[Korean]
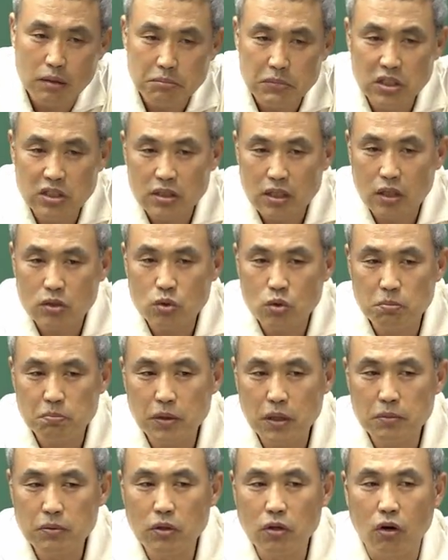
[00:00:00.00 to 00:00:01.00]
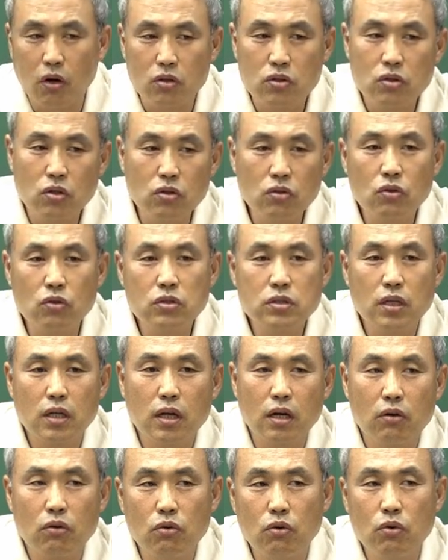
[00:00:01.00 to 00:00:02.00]
민사소송법이 어떤
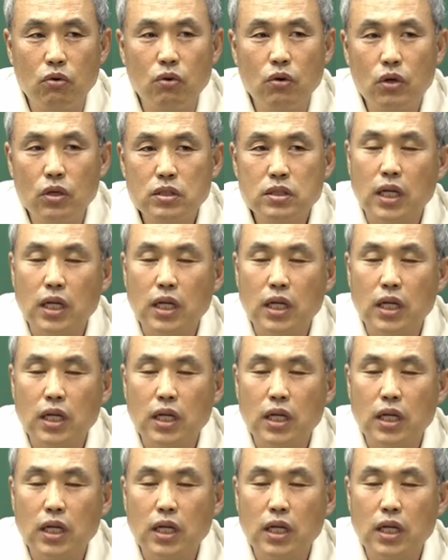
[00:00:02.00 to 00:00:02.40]
곳이다라고